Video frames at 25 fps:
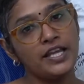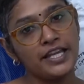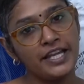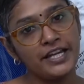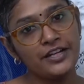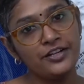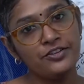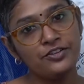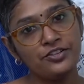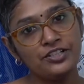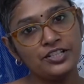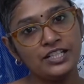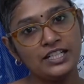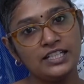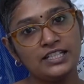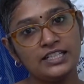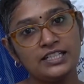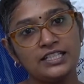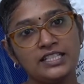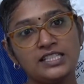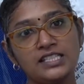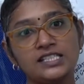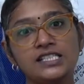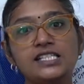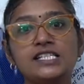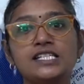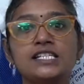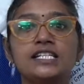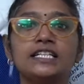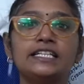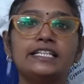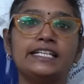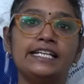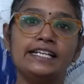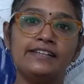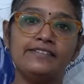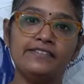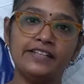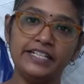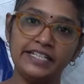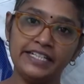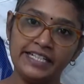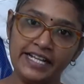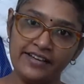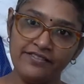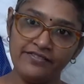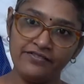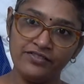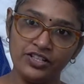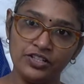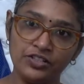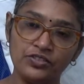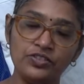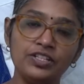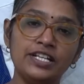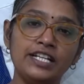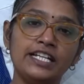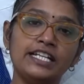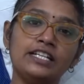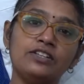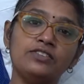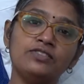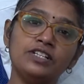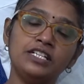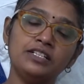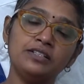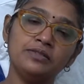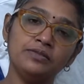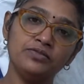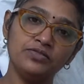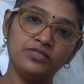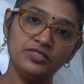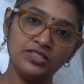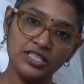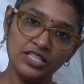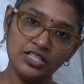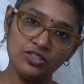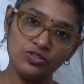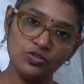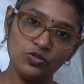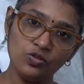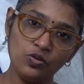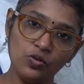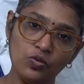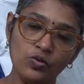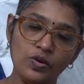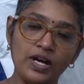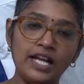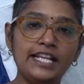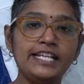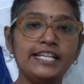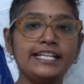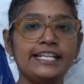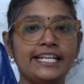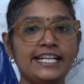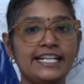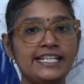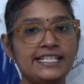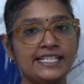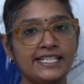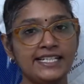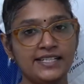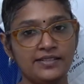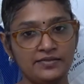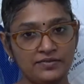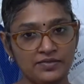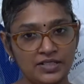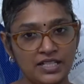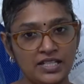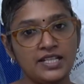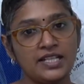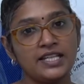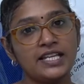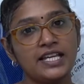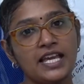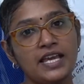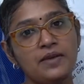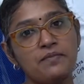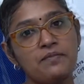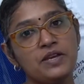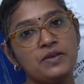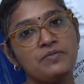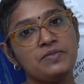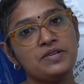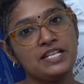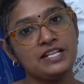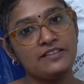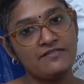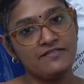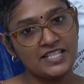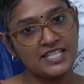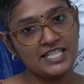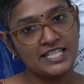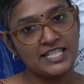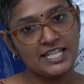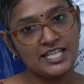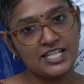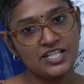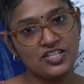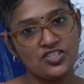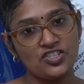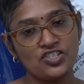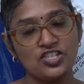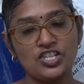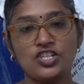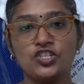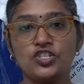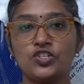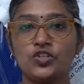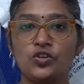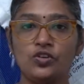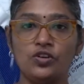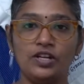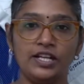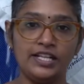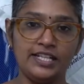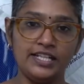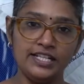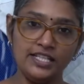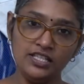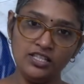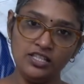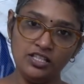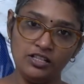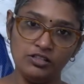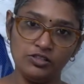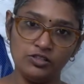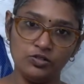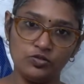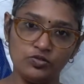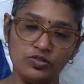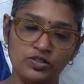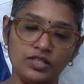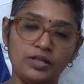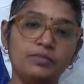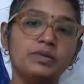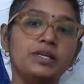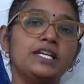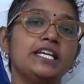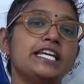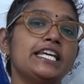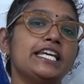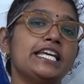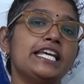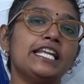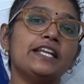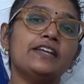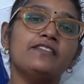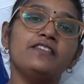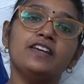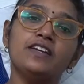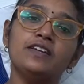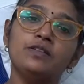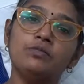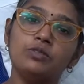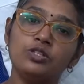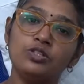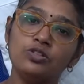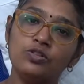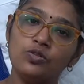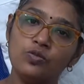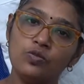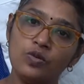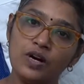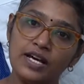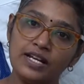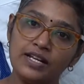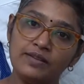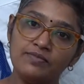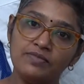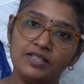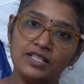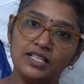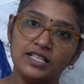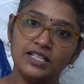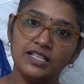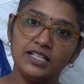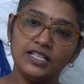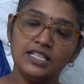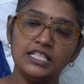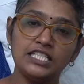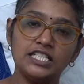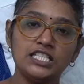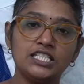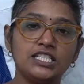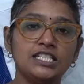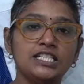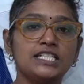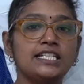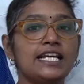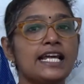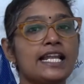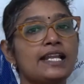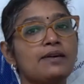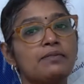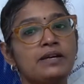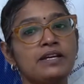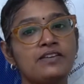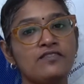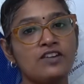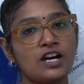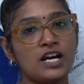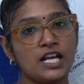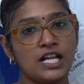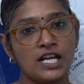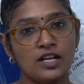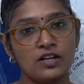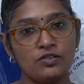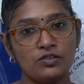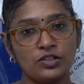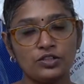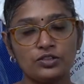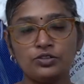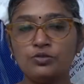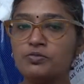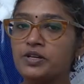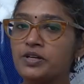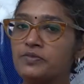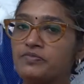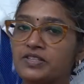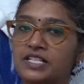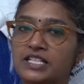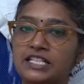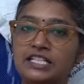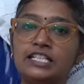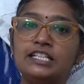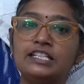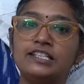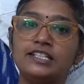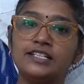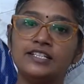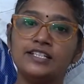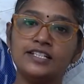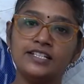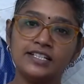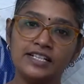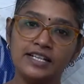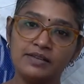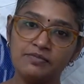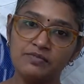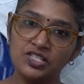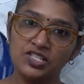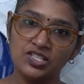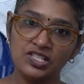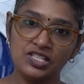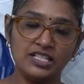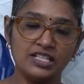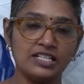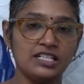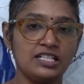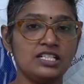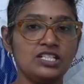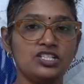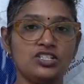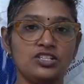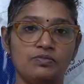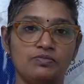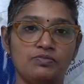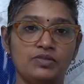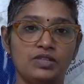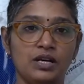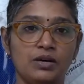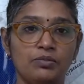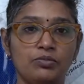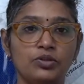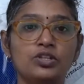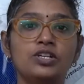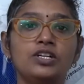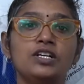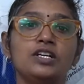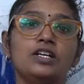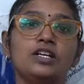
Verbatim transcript: ఏడో నెల నుంచి ఇంకా డెలివరీ టైం వరకు ఎటువంటివి తీసుకోవాలి ఏంటి ఏమేమి ఇన్వెస్టిగేషన్స్ చేయించుకోవాలి అనేది తెలుసుకుందాం ఇరవై ఎనిమిదో వారం దగ్గర నుంచి నలభై వారాల వరకు మేము దీన్ని థర్డ్ ట్రైమిస్టర్ అని చెప్తాము